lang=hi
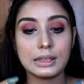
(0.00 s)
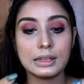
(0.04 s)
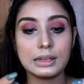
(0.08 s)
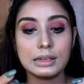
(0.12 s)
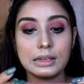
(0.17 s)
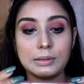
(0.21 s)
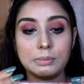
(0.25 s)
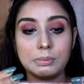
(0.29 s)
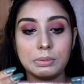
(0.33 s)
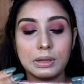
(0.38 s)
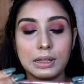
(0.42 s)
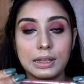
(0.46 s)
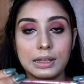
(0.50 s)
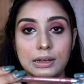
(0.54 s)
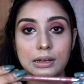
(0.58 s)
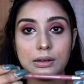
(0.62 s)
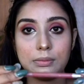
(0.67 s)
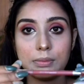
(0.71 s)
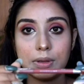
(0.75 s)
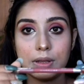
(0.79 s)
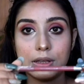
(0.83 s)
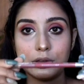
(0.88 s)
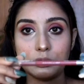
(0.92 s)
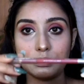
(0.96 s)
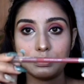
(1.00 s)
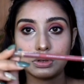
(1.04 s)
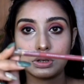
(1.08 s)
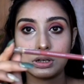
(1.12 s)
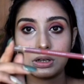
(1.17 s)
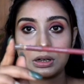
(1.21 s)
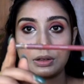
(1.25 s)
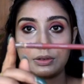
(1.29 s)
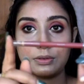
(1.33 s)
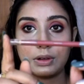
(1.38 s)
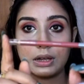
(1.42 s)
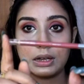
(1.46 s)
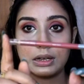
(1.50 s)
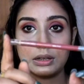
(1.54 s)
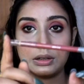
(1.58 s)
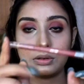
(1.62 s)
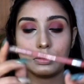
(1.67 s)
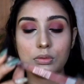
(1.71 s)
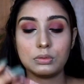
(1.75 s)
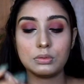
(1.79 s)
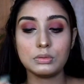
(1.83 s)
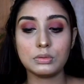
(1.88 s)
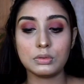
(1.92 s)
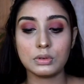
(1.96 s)
ये लिप लाइनर मैं यूज़ करने
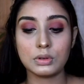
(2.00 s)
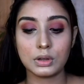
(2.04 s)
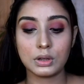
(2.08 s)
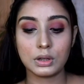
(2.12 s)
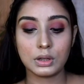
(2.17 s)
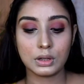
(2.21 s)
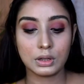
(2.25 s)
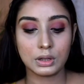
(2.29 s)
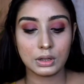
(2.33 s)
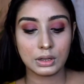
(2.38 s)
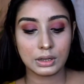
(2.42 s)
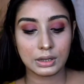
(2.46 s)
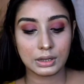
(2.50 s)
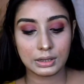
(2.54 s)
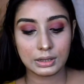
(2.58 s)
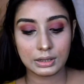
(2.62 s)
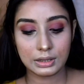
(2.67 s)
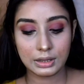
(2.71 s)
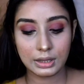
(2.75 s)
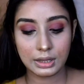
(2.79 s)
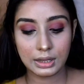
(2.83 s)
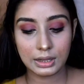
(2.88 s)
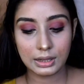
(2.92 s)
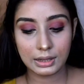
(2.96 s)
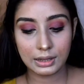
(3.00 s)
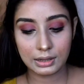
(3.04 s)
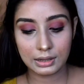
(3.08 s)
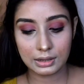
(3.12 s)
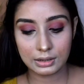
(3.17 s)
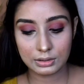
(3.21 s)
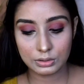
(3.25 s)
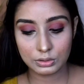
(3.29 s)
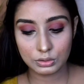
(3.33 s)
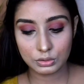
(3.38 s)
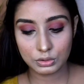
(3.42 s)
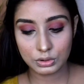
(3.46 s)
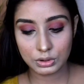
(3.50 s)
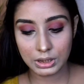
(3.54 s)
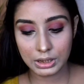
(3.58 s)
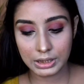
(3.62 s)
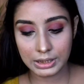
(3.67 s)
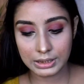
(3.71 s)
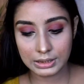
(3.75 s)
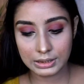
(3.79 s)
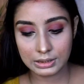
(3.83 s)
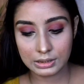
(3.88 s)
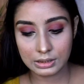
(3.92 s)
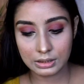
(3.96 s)
वाली हूँ ये
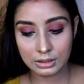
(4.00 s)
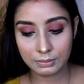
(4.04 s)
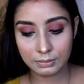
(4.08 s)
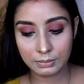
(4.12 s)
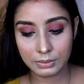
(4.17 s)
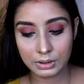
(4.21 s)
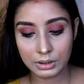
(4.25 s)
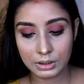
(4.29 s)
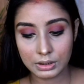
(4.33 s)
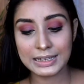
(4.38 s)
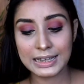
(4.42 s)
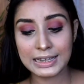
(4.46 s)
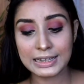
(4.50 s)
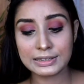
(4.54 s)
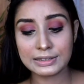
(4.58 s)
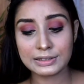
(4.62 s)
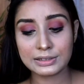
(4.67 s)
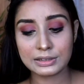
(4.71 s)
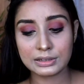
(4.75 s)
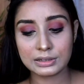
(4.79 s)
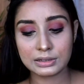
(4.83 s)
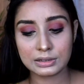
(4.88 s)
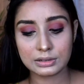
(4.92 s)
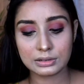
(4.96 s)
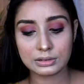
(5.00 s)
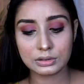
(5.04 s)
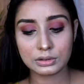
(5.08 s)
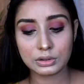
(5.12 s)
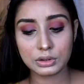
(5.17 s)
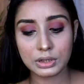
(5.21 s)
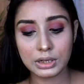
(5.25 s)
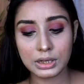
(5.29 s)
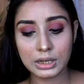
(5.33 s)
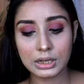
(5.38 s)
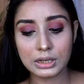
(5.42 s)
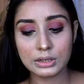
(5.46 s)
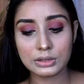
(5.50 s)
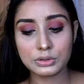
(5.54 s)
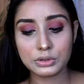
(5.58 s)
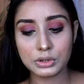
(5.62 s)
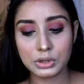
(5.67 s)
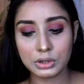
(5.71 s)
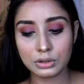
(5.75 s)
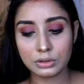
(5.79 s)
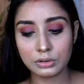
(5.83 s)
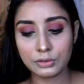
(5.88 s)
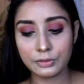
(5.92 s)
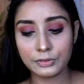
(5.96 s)
शेड नंबर सिक्स थ्री
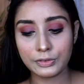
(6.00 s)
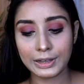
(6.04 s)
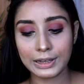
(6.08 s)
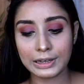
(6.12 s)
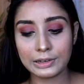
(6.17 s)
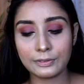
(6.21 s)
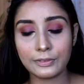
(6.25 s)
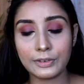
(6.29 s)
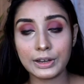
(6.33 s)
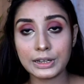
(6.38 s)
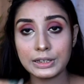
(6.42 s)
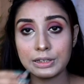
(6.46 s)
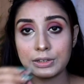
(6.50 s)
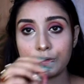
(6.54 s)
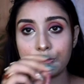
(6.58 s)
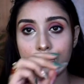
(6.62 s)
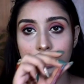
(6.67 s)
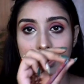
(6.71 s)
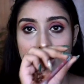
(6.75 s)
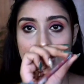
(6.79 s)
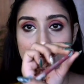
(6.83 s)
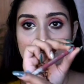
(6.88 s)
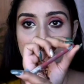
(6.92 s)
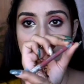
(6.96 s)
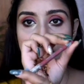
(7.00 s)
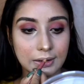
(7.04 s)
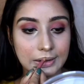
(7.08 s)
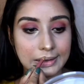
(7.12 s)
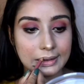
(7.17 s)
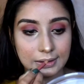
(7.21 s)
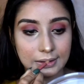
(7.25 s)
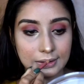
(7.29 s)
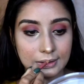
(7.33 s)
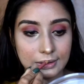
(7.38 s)
ज़ीरो वेलवेट बेज